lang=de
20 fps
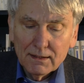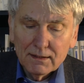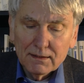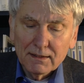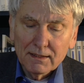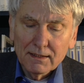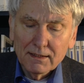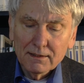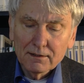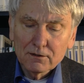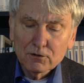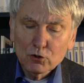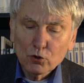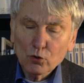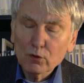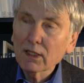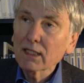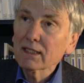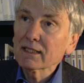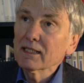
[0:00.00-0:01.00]
Die
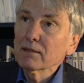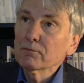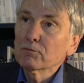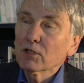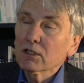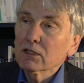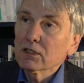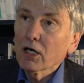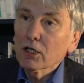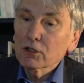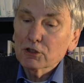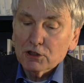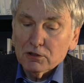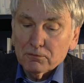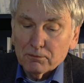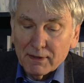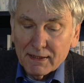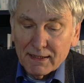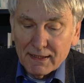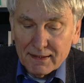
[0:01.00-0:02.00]
tonangebenden
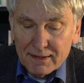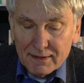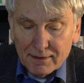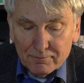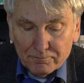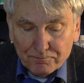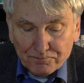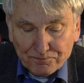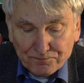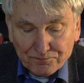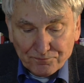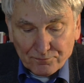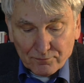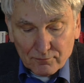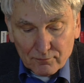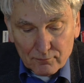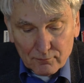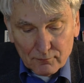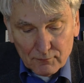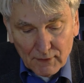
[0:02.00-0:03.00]
deutschen Medien
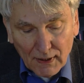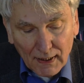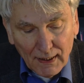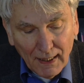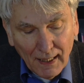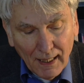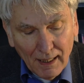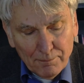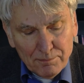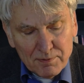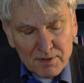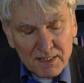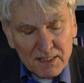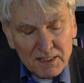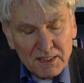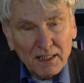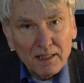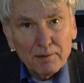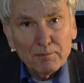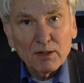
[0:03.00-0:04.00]
haben
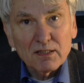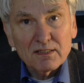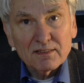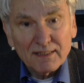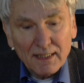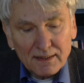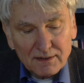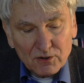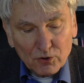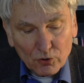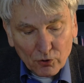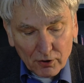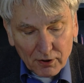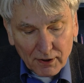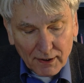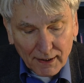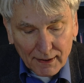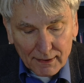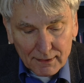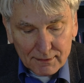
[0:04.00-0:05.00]
sich immer sehr
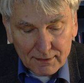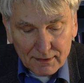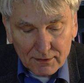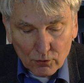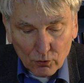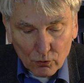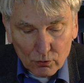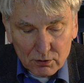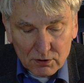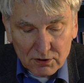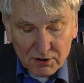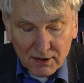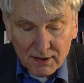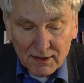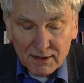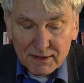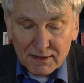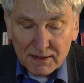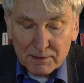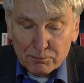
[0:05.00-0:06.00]
zurückgehalten, uns
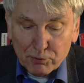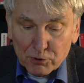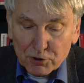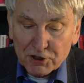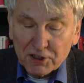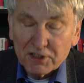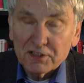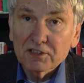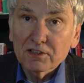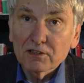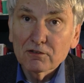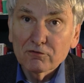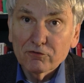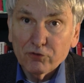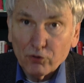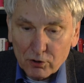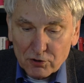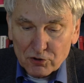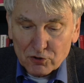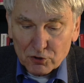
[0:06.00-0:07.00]
die Putschisten
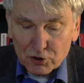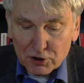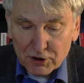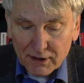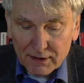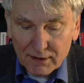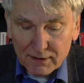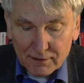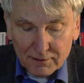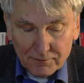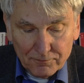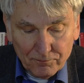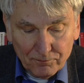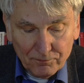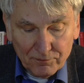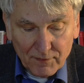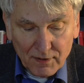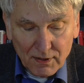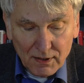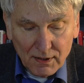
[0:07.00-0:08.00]
vorzustellen.
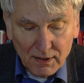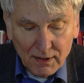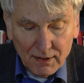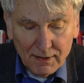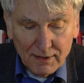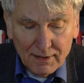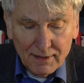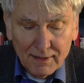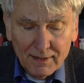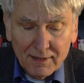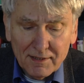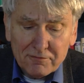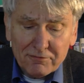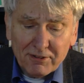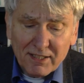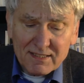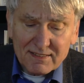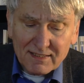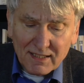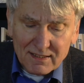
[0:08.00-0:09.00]

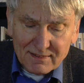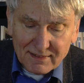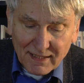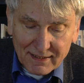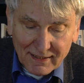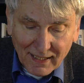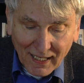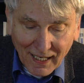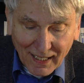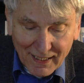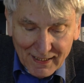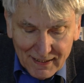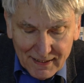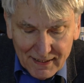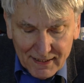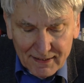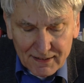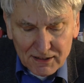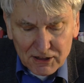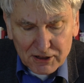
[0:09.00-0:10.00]
Fast als eine
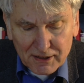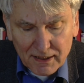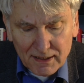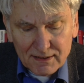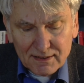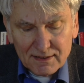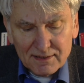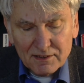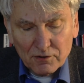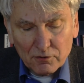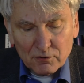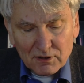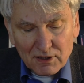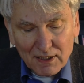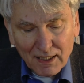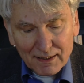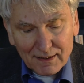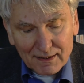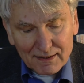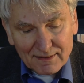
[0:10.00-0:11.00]
Heilige stellten sie uns
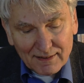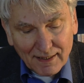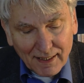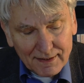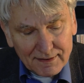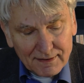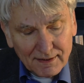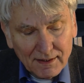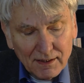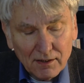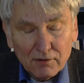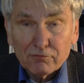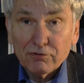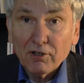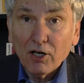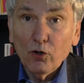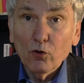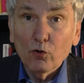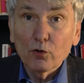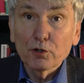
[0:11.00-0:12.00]
lange Zeit
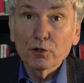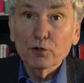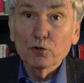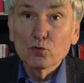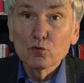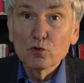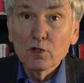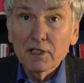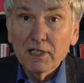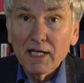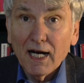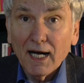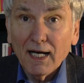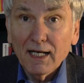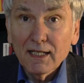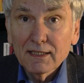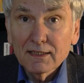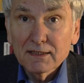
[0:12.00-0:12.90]
Frau Julia